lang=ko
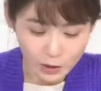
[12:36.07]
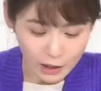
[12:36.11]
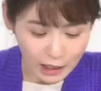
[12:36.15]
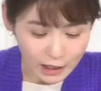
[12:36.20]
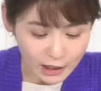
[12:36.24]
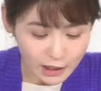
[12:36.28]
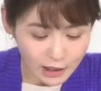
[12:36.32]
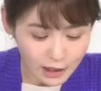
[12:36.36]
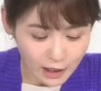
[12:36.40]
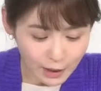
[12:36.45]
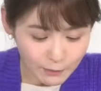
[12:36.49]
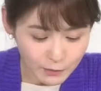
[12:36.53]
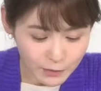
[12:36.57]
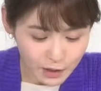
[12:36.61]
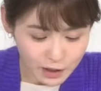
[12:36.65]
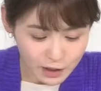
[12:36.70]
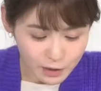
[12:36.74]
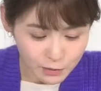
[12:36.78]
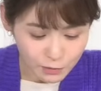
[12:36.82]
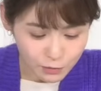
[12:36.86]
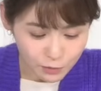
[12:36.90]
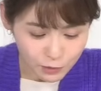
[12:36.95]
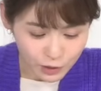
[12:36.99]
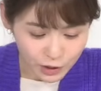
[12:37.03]
댓글
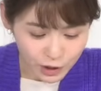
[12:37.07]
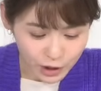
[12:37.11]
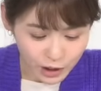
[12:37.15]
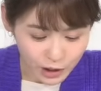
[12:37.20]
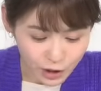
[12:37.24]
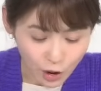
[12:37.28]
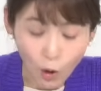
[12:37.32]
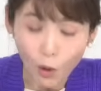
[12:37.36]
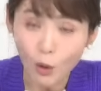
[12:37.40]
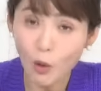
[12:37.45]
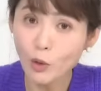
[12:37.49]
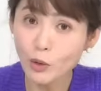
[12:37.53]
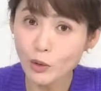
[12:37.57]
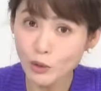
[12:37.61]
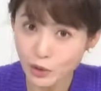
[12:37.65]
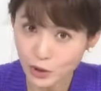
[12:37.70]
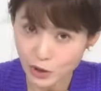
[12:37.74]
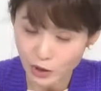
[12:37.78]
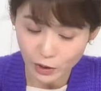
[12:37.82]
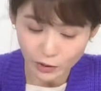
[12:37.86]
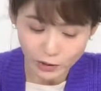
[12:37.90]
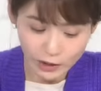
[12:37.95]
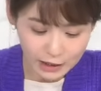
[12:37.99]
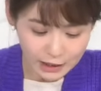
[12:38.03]
남기신 분이 영어로
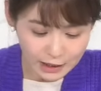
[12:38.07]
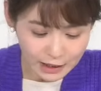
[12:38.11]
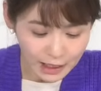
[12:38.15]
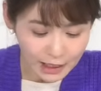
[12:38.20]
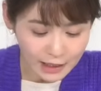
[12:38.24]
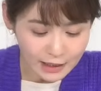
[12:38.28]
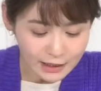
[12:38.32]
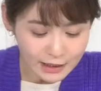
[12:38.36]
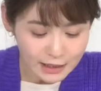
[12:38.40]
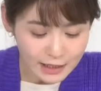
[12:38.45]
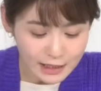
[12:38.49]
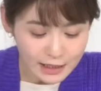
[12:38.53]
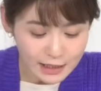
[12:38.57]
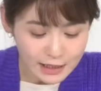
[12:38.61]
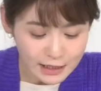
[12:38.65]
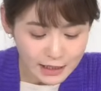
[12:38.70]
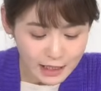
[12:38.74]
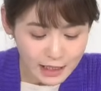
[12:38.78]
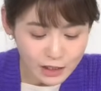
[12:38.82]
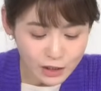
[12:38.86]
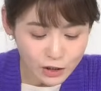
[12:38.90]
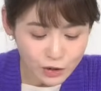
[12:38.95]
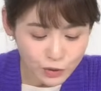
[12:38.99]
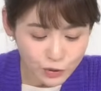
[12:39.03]
쓰셨는데
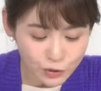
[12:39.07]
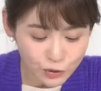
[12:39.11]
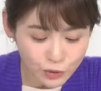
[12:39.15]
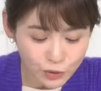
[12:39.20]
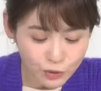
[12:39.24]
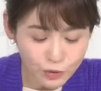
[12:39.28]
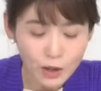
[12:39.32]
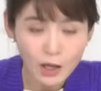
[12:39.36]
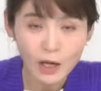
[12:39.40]
This is too